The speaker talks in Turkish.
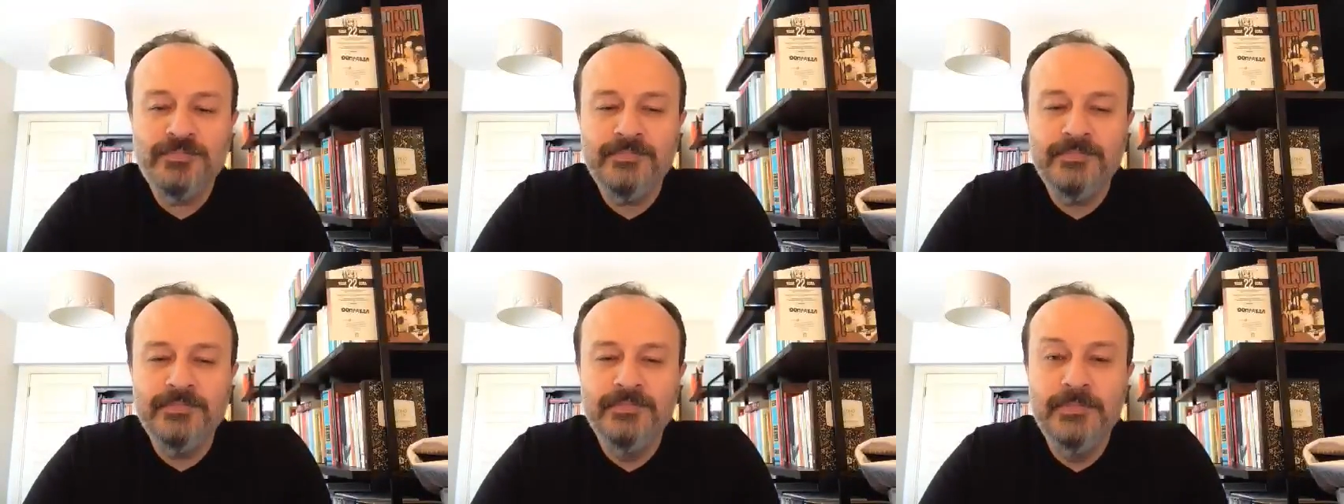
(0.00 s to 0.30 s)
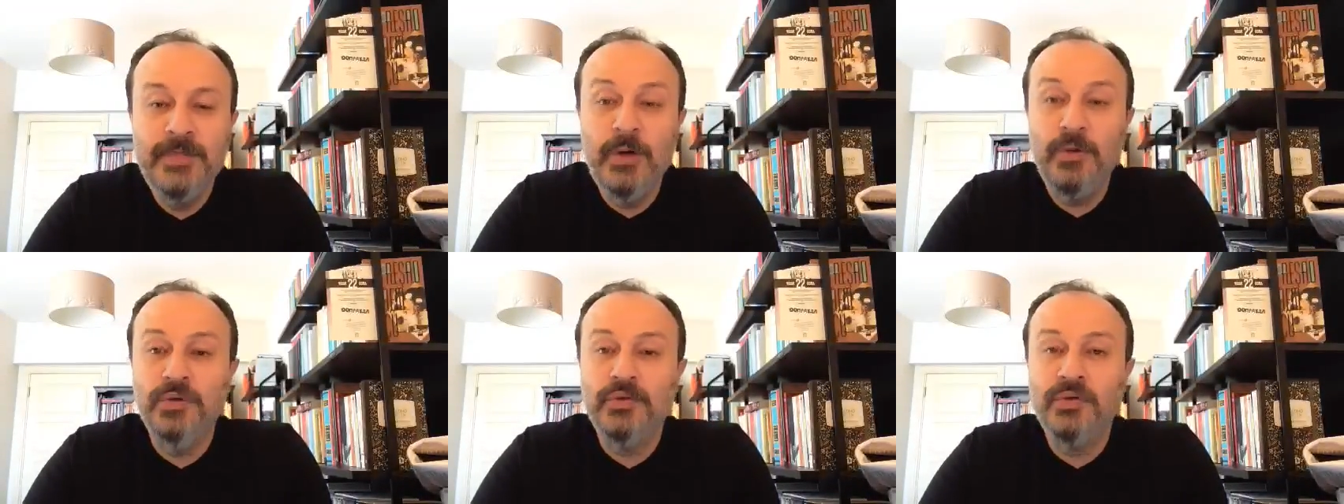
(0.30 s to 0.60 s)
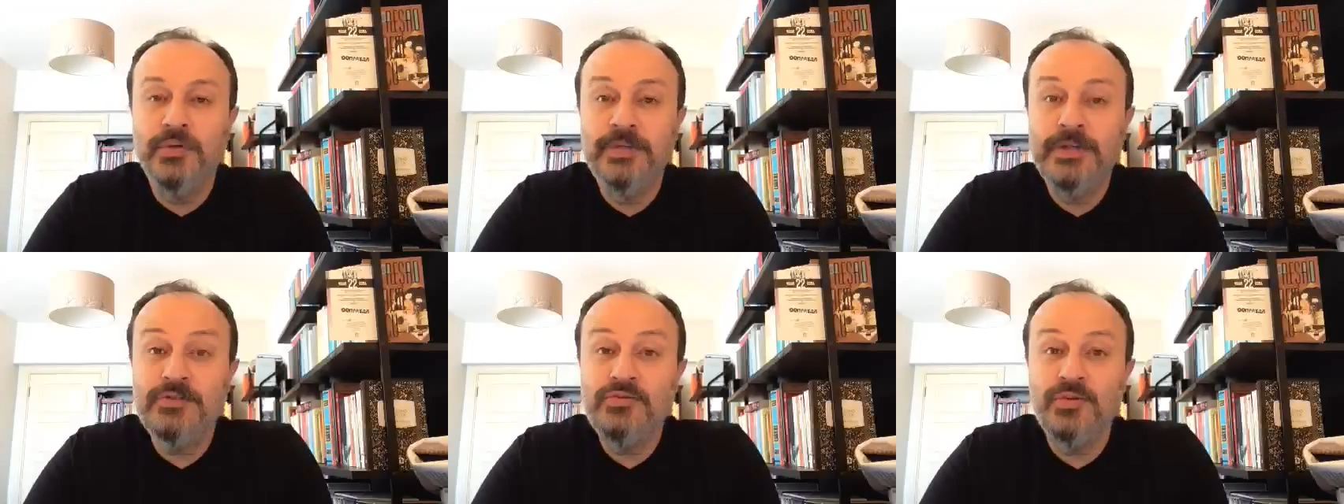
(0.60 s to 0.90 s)
Ne
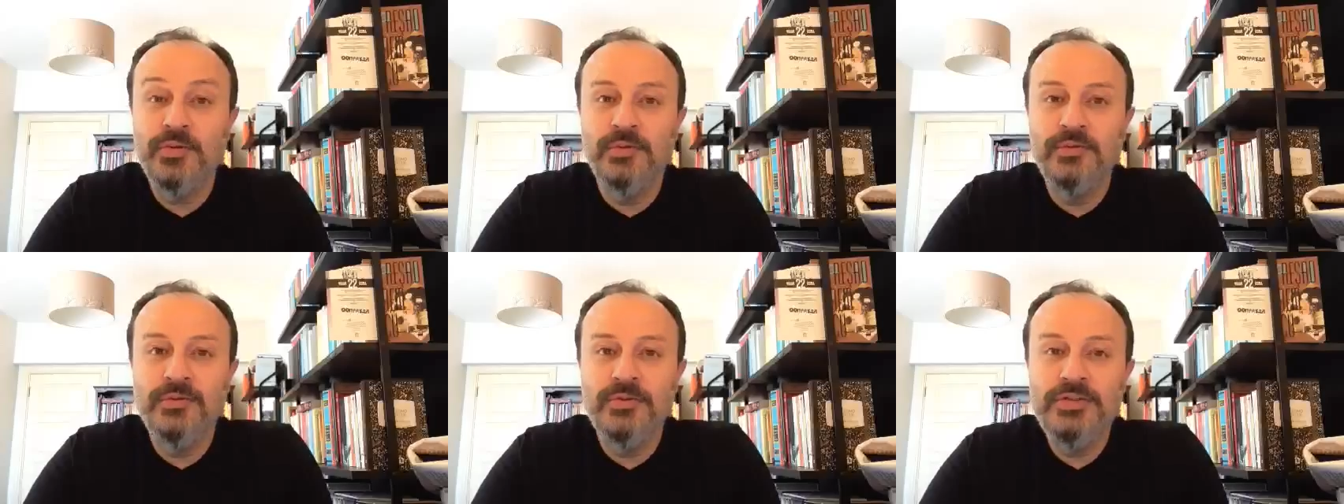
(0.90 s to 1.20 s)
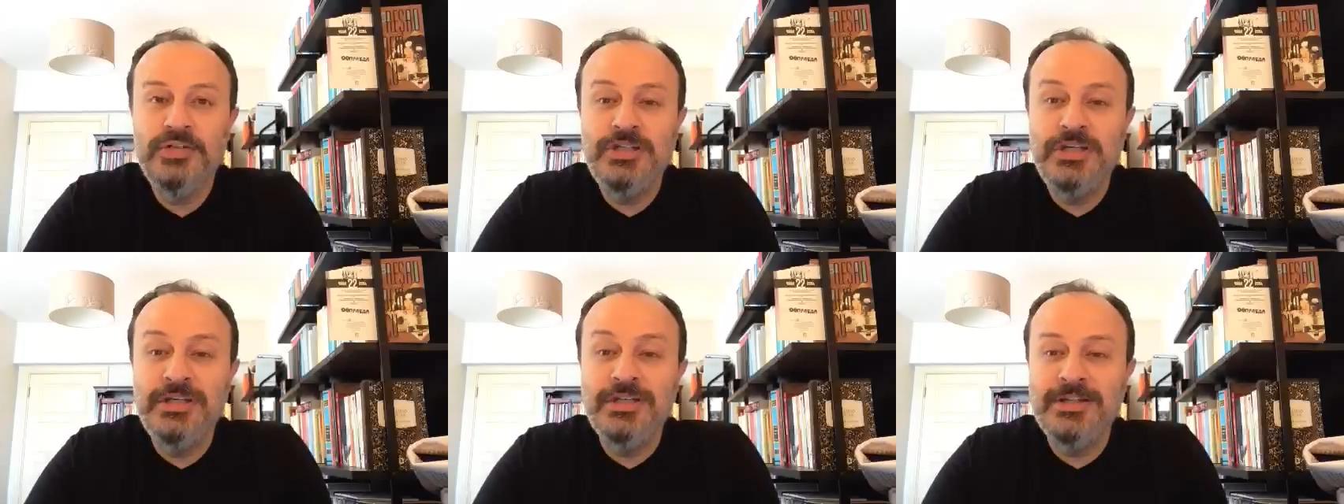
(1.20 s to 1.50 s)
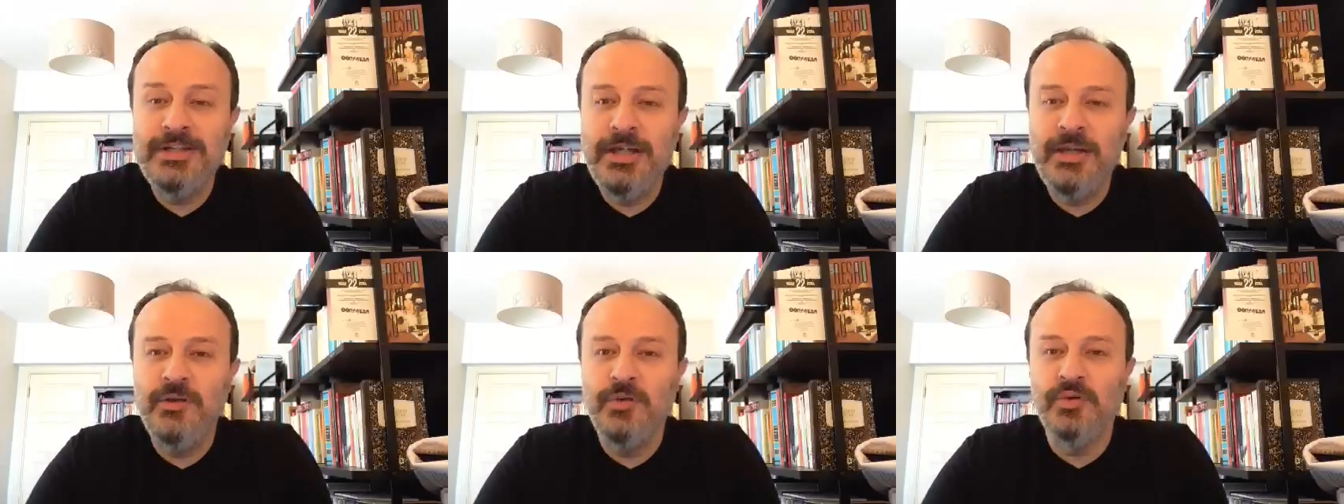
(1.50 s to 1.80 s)
oluyor, nasıl oluyor, şiir
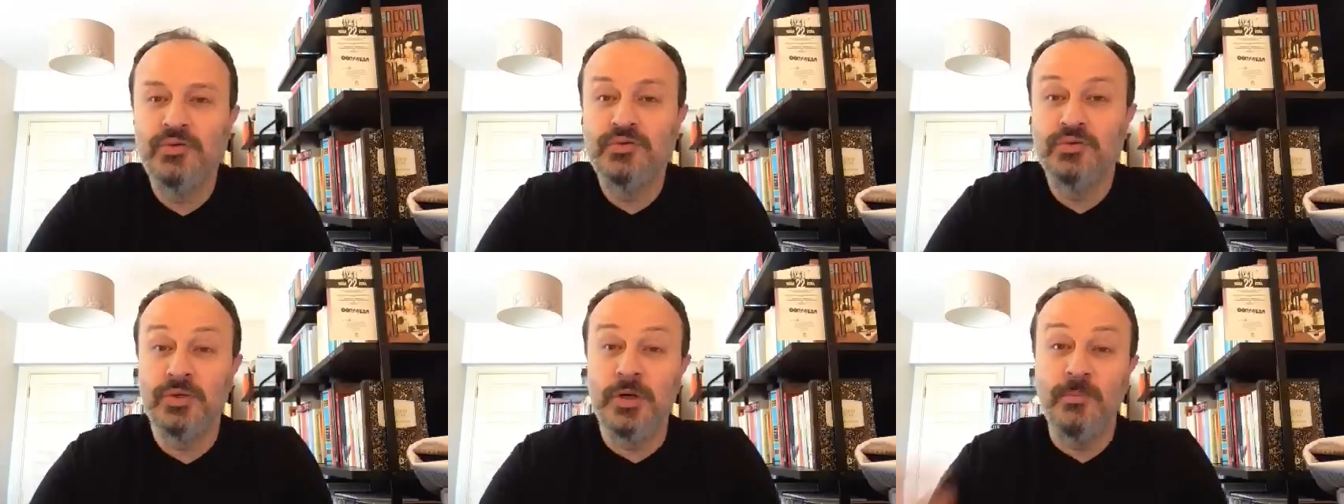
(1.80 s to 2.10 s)
nereye oturur?